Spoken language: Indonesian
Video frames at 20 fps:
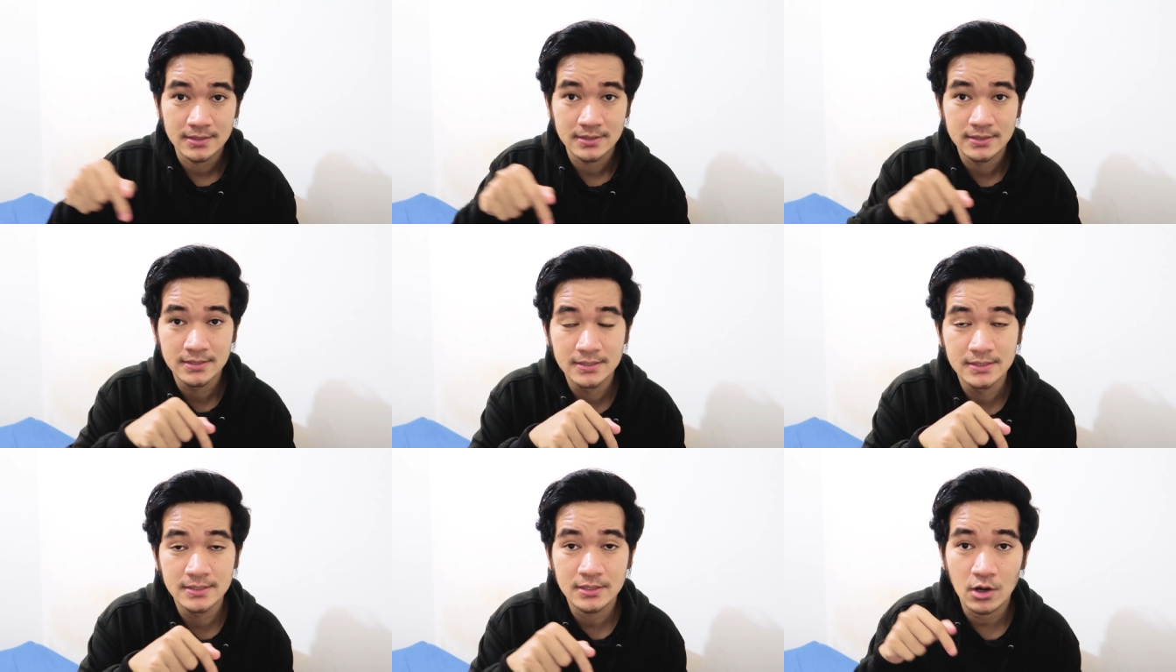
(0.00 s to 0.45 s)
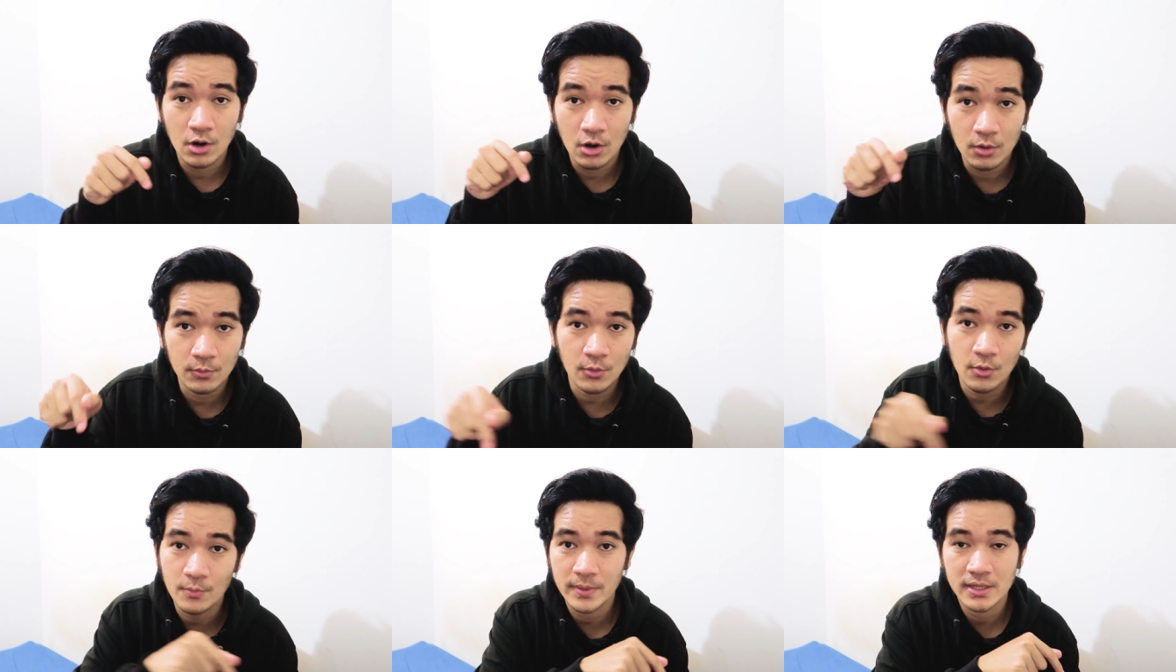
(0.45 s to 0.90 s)
di
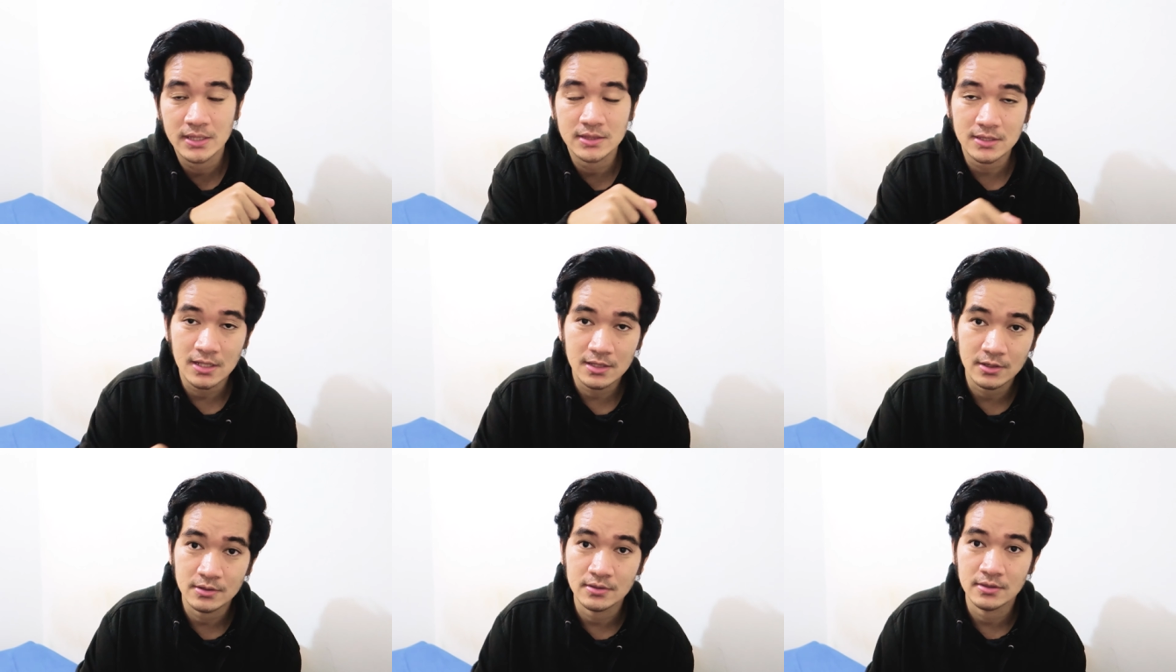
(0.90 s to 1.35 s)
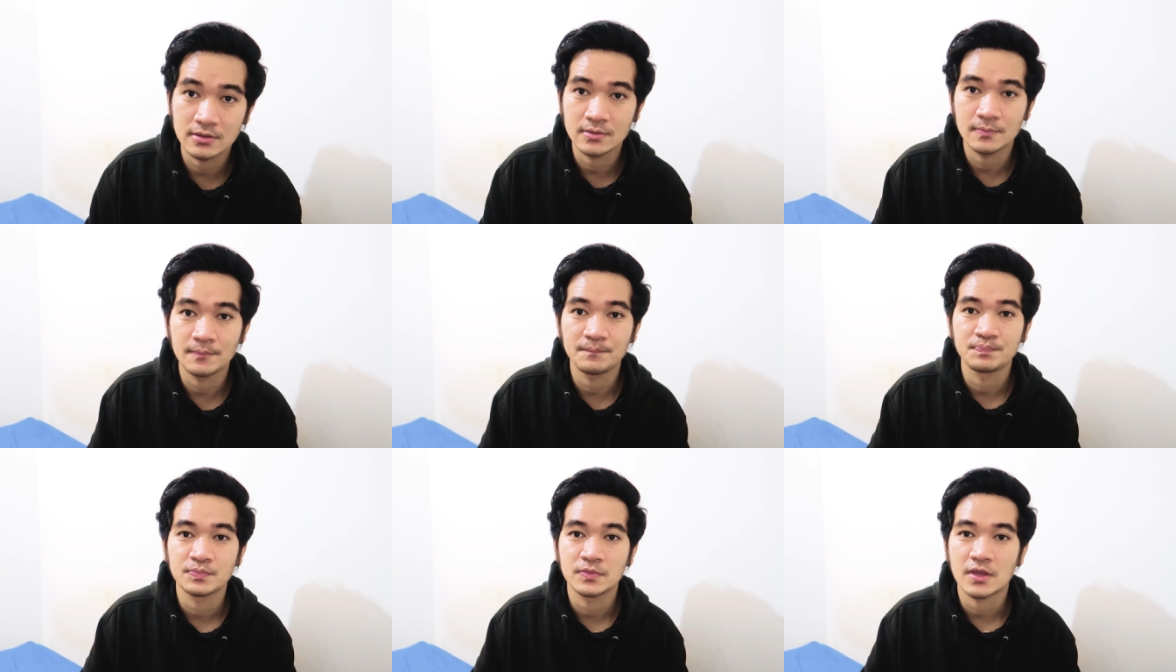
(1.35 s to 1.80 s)
kolom komentar nih
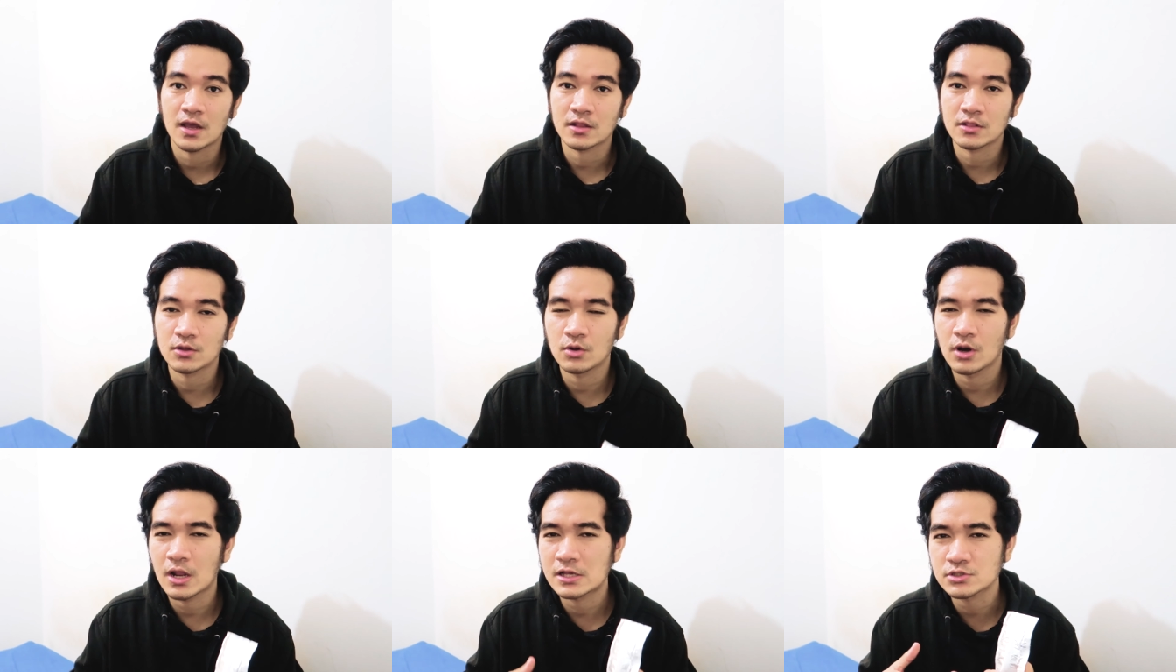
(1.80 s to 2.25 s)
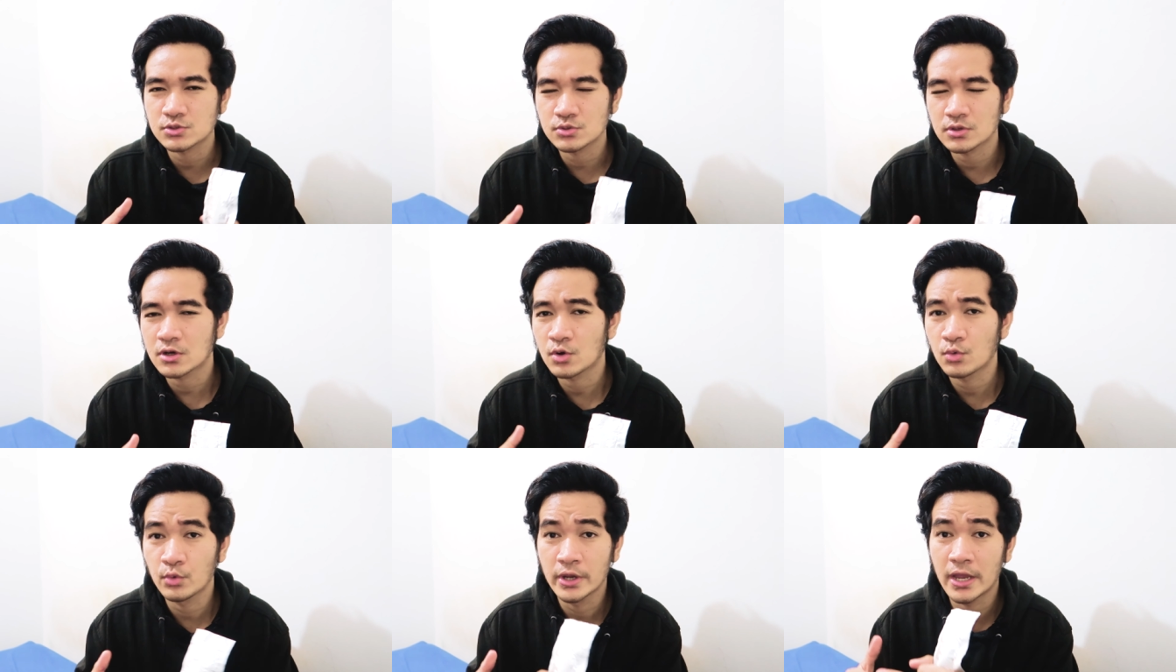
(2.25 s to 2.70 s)
atau langsung
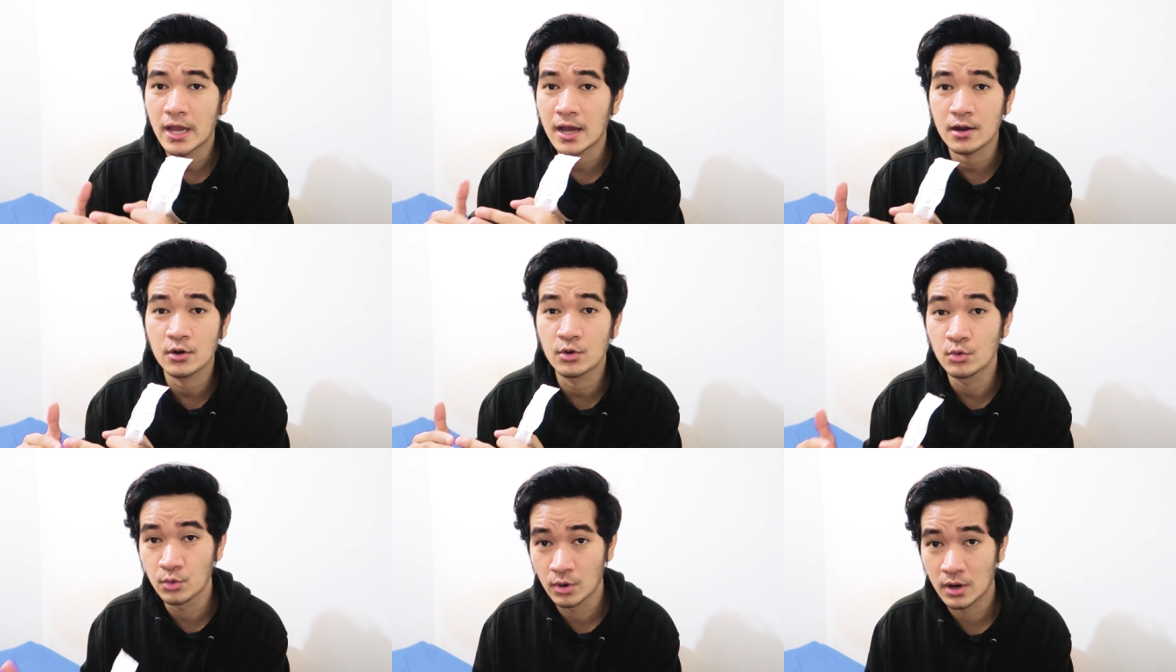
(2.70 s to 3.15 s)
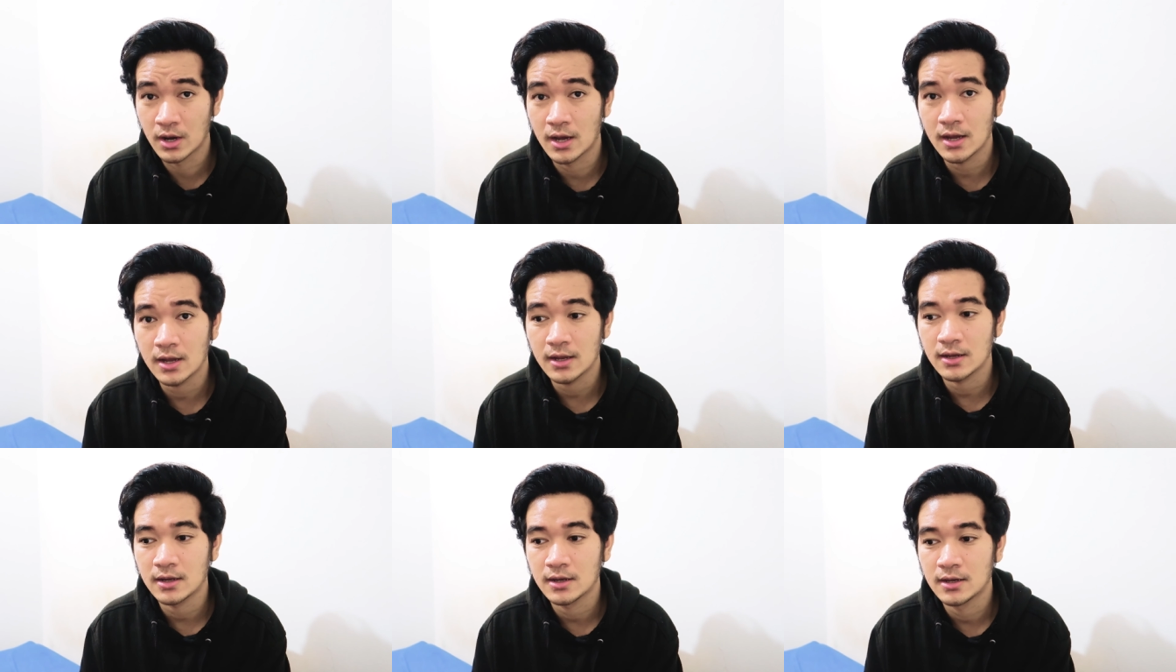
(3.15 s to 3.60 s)
ke WA
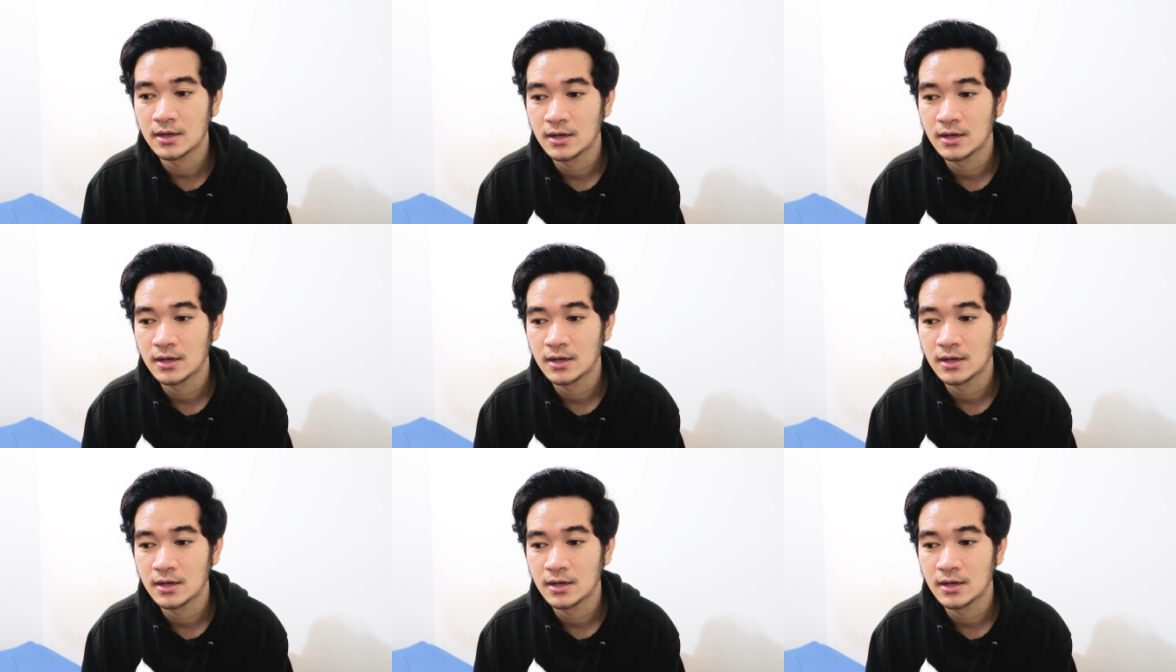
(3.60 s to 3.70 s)
gua.